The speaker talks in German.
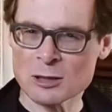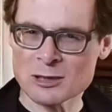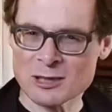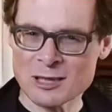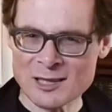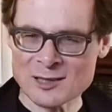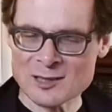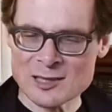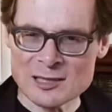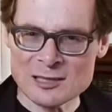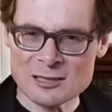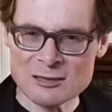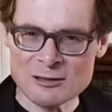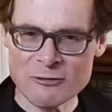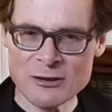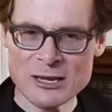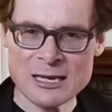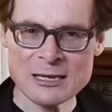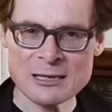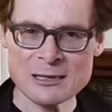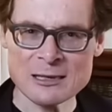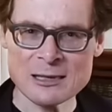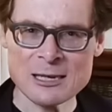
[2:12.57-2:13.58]
Das ist
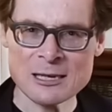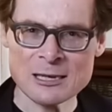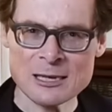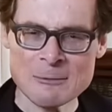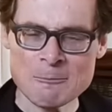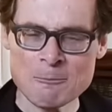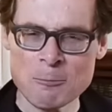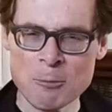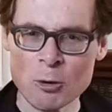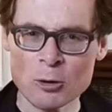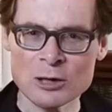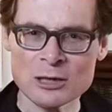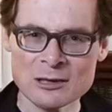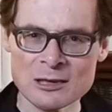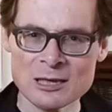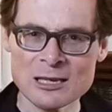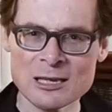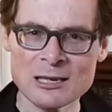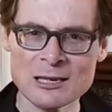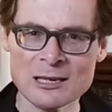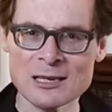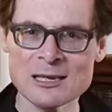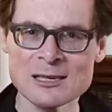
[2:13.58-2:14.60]
wichtig. Die
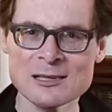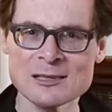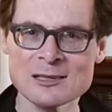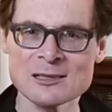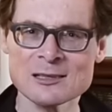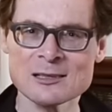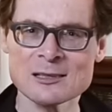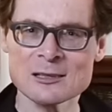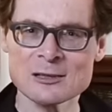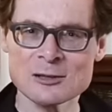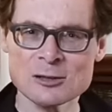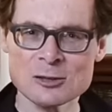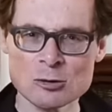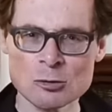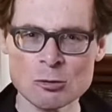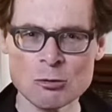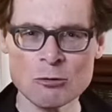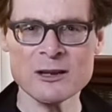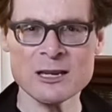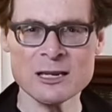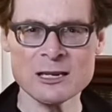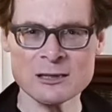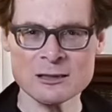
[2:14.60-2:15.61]
Politik ist
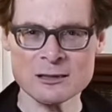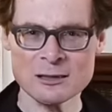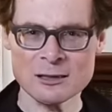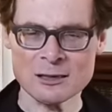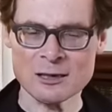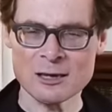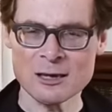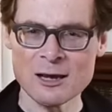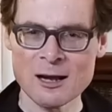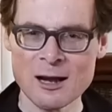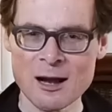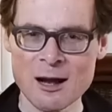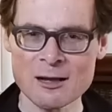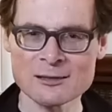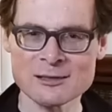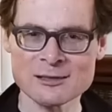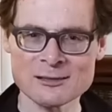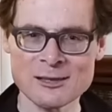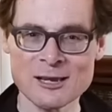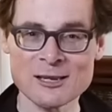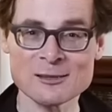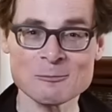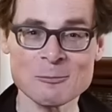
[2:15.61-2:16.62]
zu wichtig, als
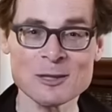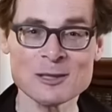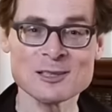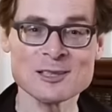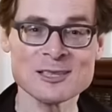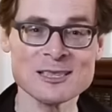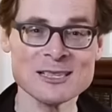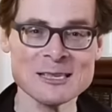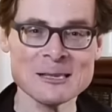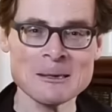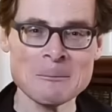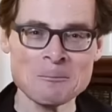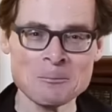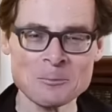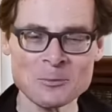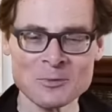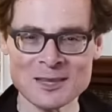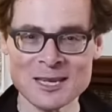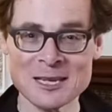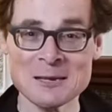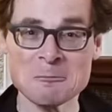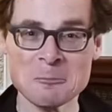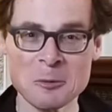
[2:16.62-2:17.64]
dass man sie
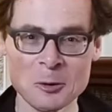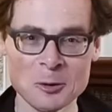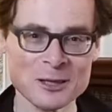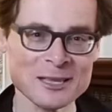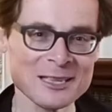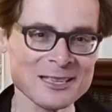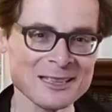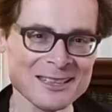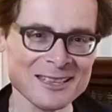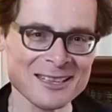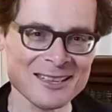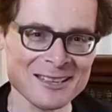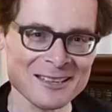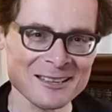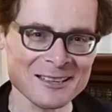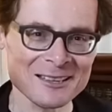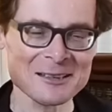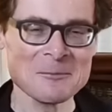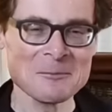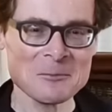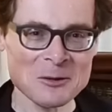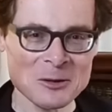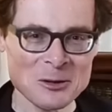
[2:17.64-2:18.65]
den
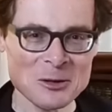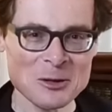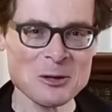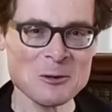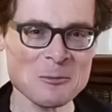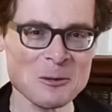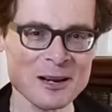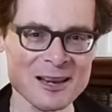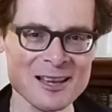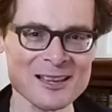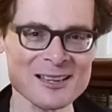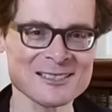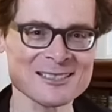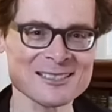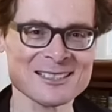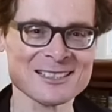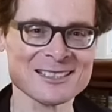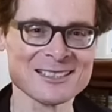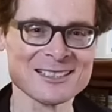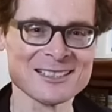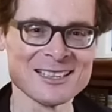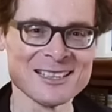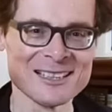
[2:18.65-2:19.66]
Politikern
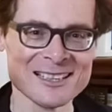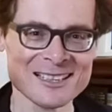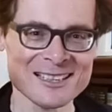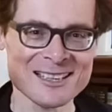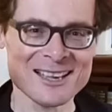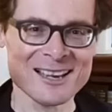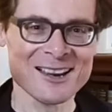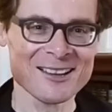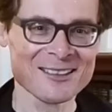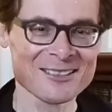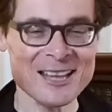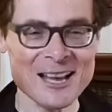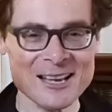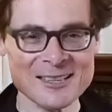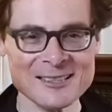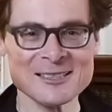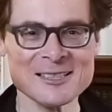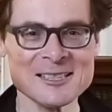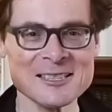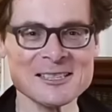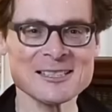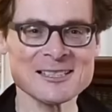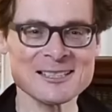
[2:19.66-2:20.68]
überlassen kann. Das
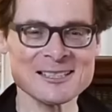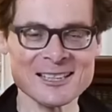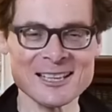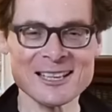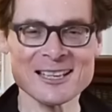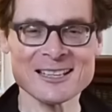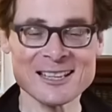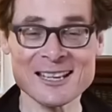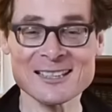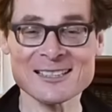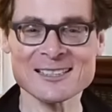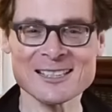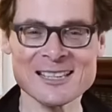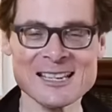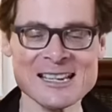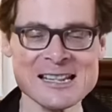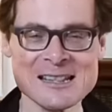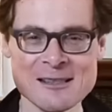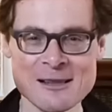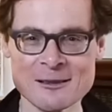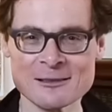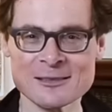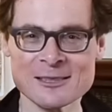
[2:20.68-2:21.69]
ist äh, der
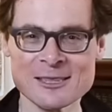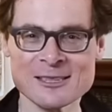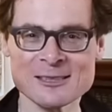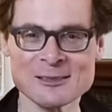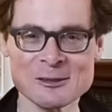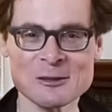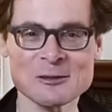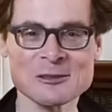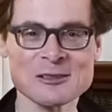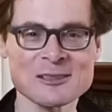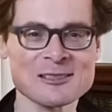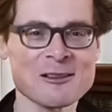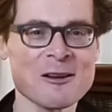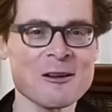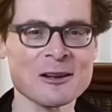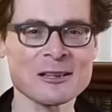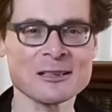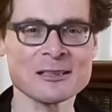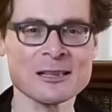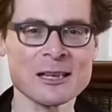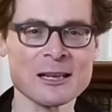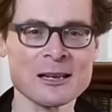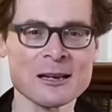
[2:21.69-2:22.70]
Sinn, das ist
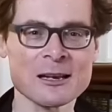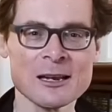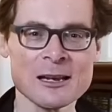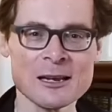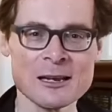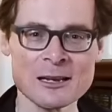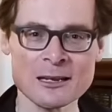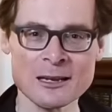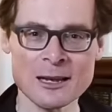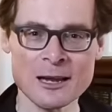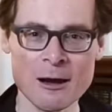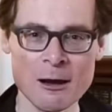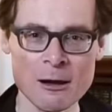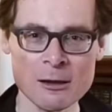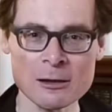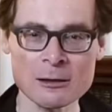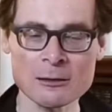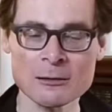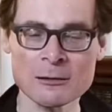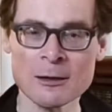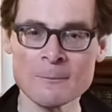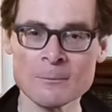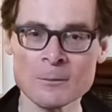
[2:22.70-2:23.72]
sozusagen der
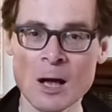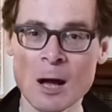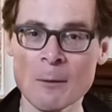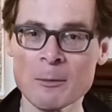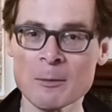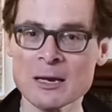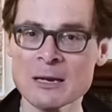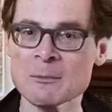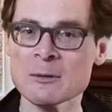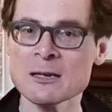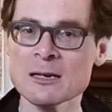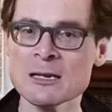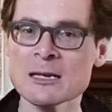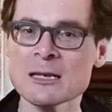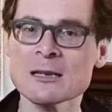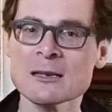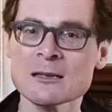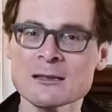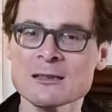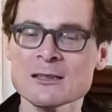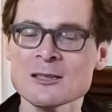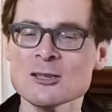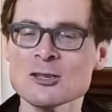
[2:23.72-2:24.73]
Gehalt, aber eben
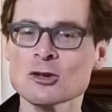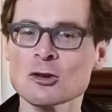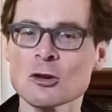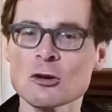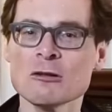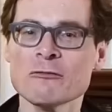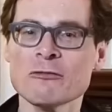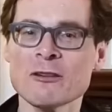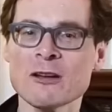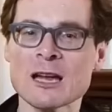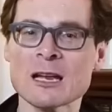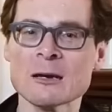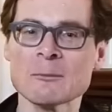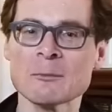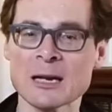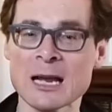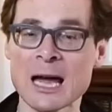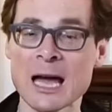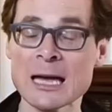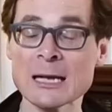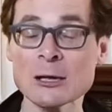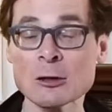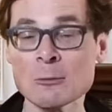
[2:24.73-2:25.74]
nicht die
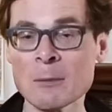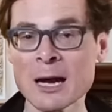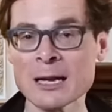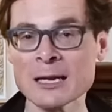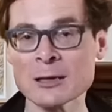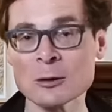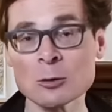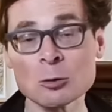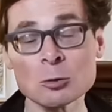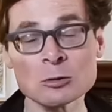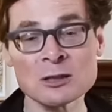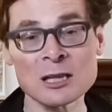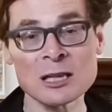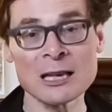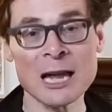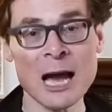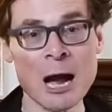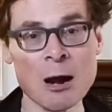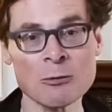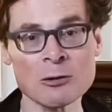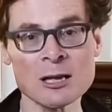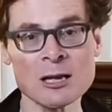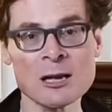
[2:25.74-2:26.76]
Schönfärberei und meine gute
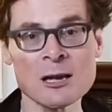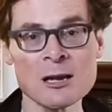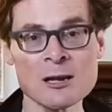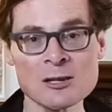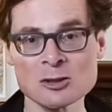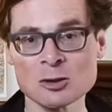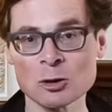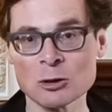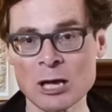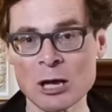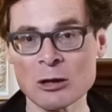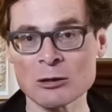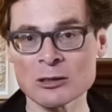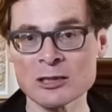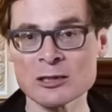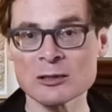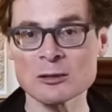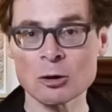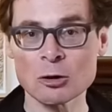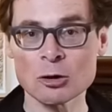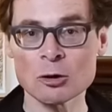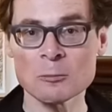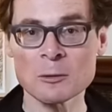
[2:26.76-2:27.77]
Laune soll auch nicht
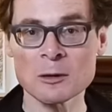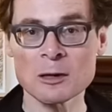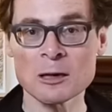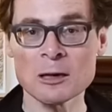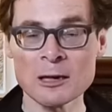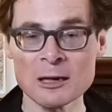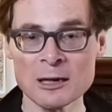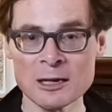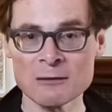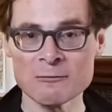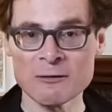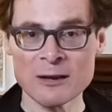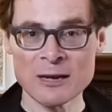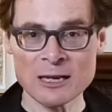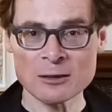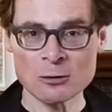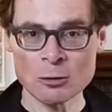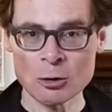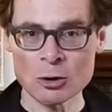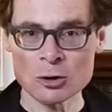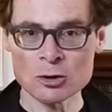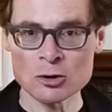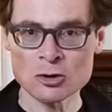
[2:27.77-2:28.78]
darüber
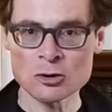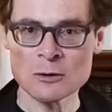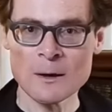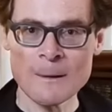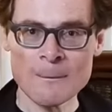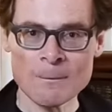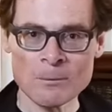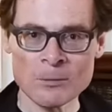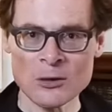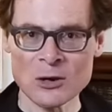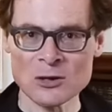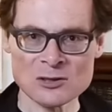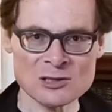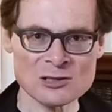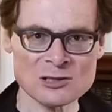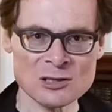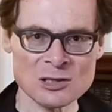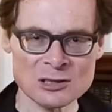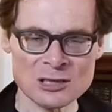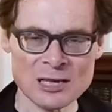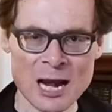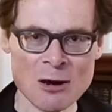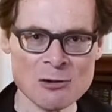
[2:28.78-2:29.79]
hinwegtäuschen, dass es
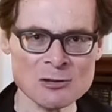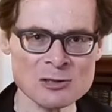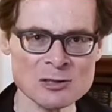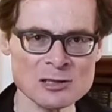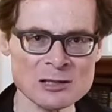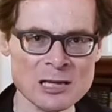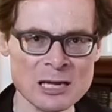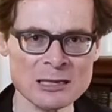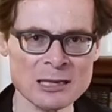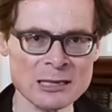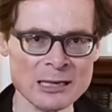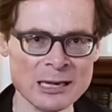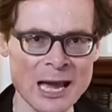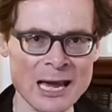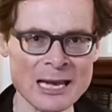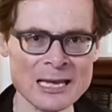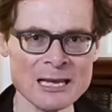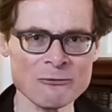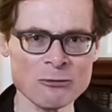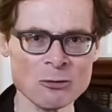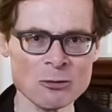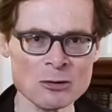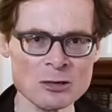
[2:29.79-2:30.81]
da draußen eine
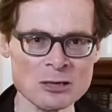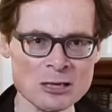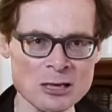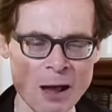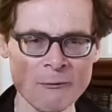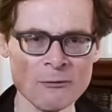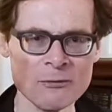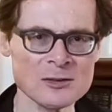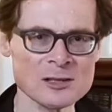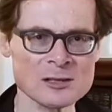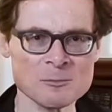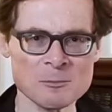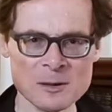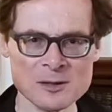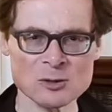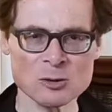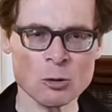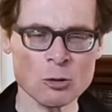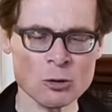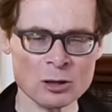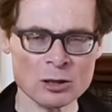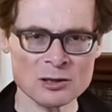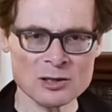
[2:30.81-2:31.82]
Reihe von ganz
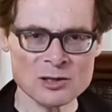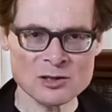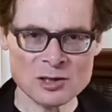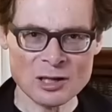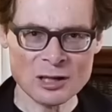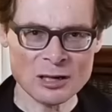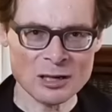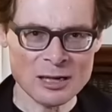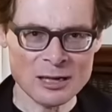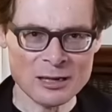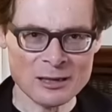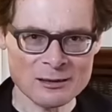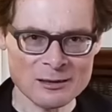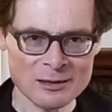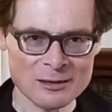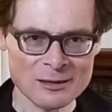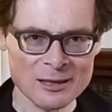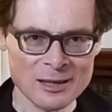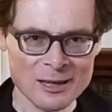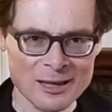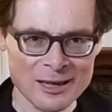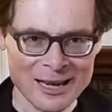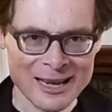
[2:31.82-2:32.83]

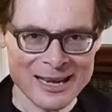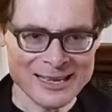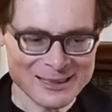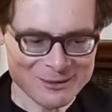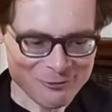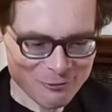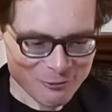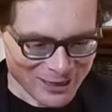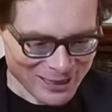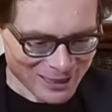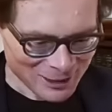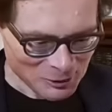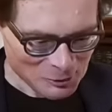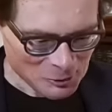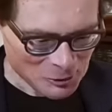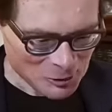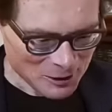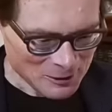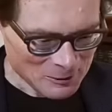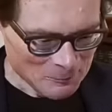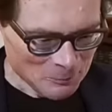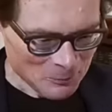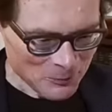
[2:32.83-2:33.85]
besorgniserregenden
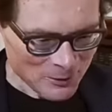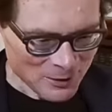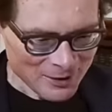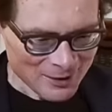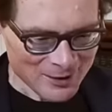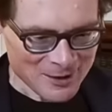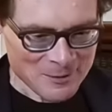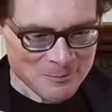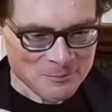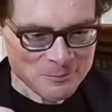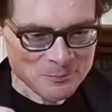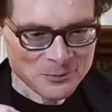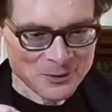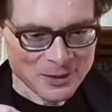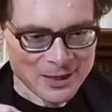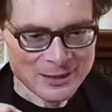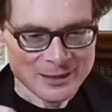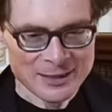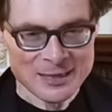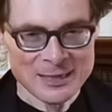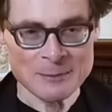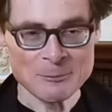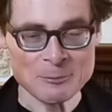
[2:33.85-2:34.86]
Entwicklungen ähm,
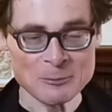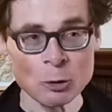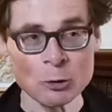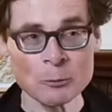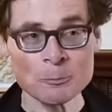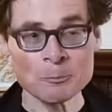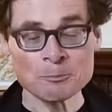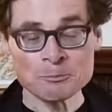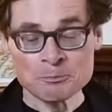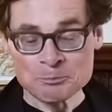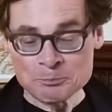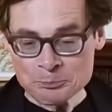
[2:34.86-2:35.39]
gibt. Nun,